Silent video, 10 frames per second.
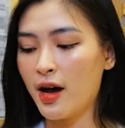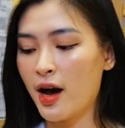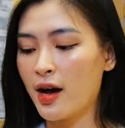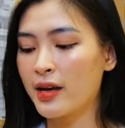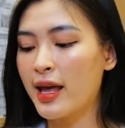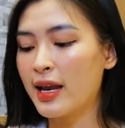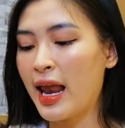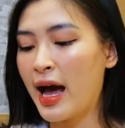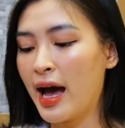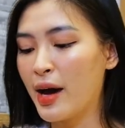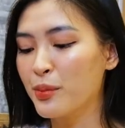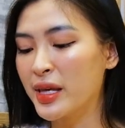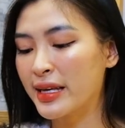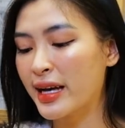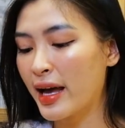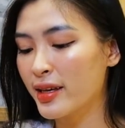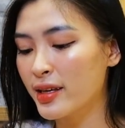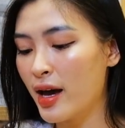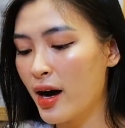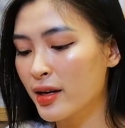À, đây là mì
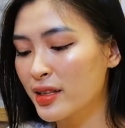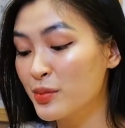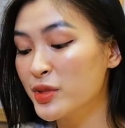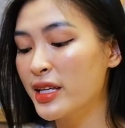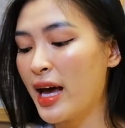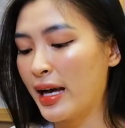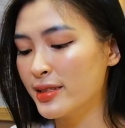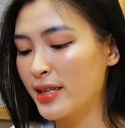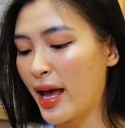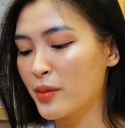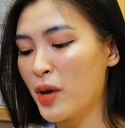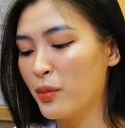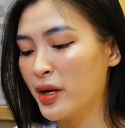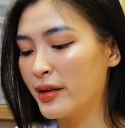cay uh, kim chi hải sản mà mình